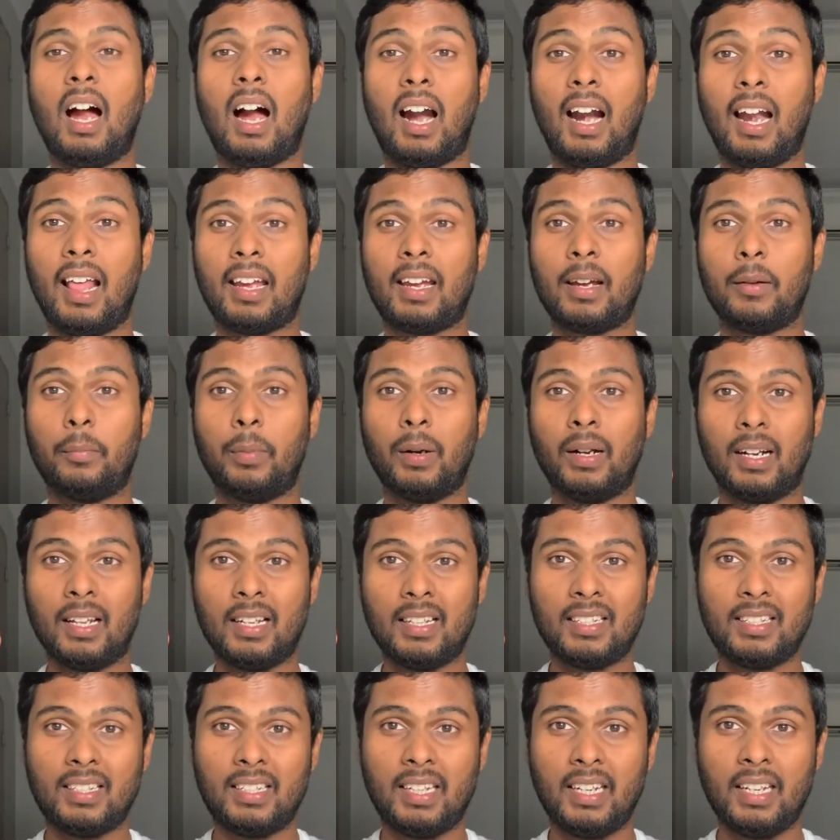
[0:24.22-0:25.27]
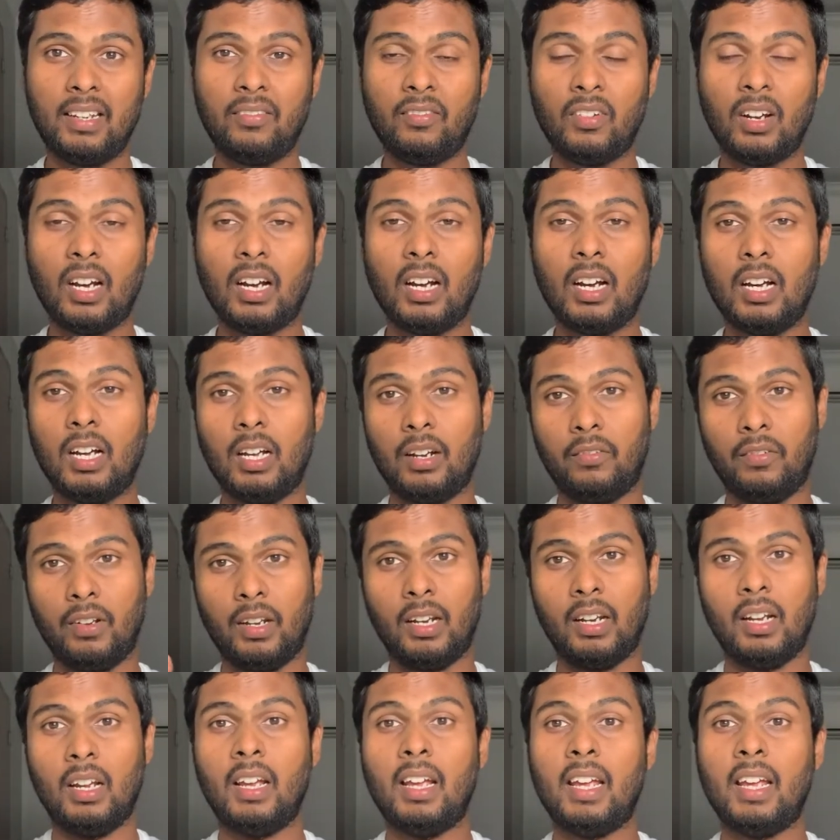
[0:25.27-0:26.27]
அழைக்கப்பட்ட ஸ்டீவ் ஏர்வின்